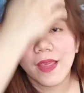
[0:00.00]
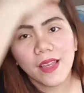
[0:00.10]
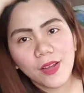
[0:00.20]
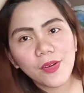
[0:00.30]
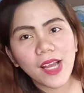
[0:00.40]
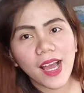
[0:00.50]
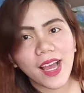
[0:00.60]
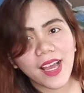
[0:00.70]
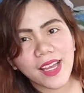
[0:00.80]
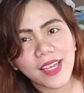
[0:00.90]
Hello
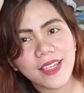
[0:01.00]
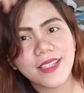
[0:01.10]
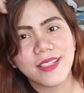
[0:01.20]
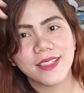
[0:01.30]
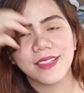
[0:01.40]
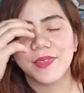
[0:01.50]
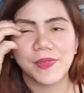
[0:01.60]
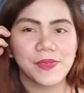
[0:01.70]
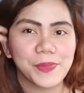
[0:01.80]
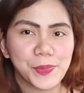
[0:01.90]
guys!
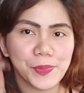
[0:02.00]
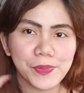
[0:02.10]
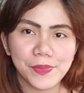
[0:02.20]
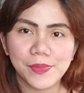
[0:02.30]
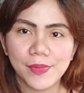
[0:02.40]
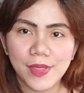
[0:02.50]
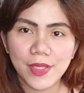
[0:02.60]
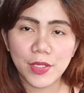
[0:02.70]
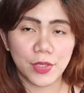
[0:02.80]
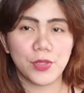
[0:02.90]

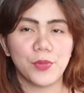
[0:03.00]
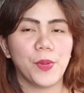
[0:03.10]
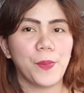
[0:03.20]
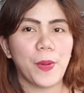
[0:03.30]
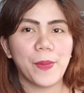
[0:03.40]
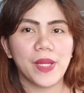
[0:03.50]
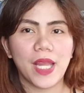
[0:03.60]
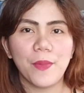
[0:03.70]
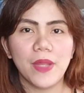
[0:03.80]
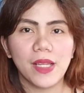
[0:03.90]
So
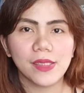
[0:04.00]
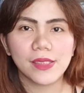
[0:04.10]
magpaparami lang